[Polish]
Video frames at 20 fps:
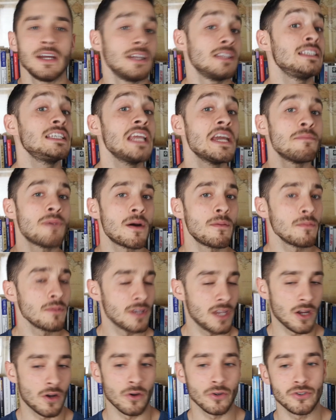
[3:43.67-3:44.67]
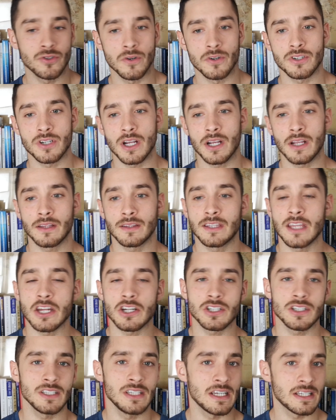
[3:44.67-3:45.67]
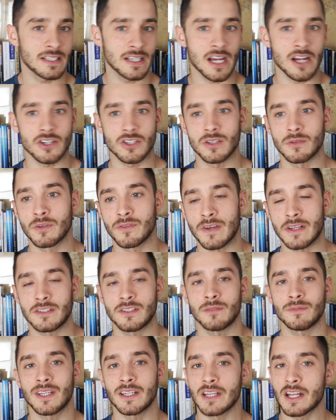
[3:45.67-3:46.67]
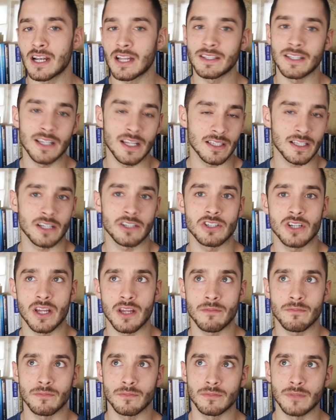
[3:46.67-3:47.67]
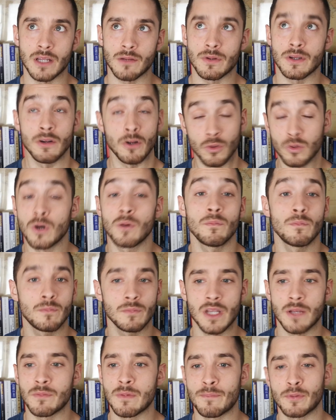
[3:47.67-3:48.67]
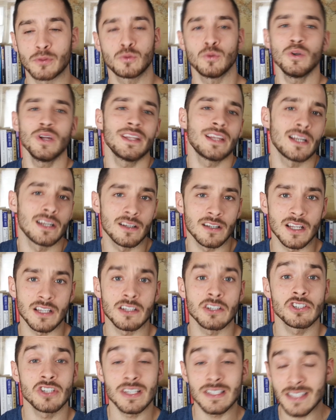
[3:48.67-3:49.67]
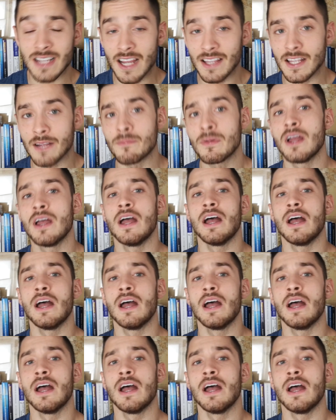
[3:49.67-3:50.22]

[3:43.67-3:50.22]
Nie mam jego książek, też nie z każdą kwestią Daniela Denneta się, jakby, którą jakby postuluje Daniel Dennett, się zgadzam,